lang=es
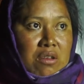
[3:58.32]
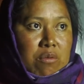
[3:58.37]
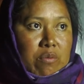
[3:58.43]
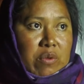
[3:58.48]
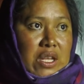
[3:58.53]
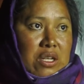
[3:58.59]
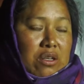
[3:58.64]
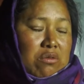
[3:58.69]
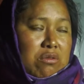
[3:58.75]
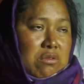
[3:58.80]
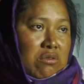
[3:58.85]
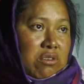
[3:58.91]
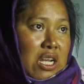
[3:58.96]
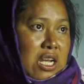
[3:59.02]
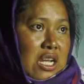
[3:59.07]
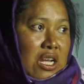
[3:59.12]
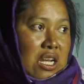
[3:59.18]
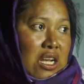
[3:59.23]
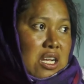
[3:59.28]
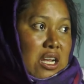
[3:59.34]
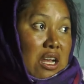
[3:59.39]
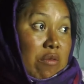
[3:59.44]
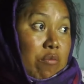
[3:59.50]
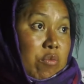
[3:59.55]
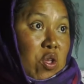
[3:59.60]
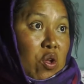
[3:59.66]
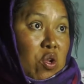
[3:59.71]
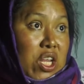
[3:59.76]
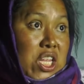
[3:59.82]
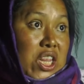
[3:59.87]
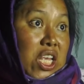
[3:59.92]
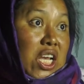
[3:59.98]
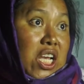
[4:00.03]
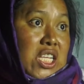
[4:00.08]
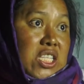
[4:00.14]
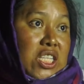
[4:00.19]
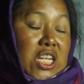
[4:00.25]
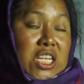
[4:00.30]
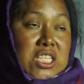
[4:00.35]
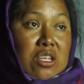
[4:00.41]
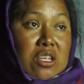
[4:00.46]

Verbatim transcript: Ven una camioneta que es del